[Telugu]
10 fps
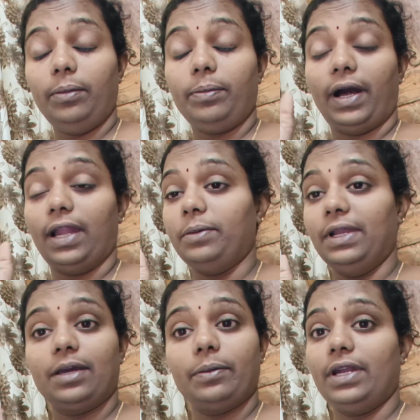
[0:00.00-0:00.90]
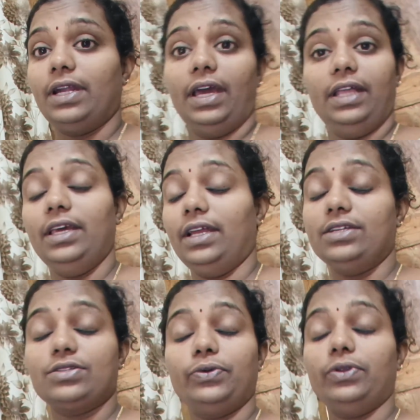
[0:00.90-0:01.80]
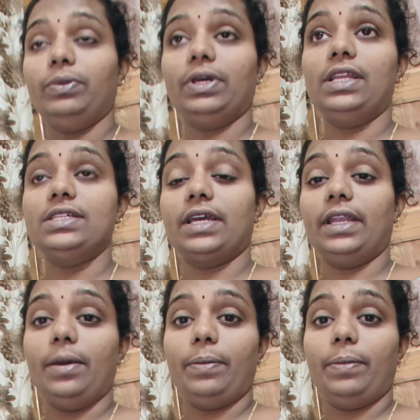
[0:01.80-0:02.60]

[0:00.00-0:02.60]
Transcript: పానం వెలికిపోయినట్టు అయింది అండి స్కూటీ మీదకి వెళ్ళి స్కిడ్ అయి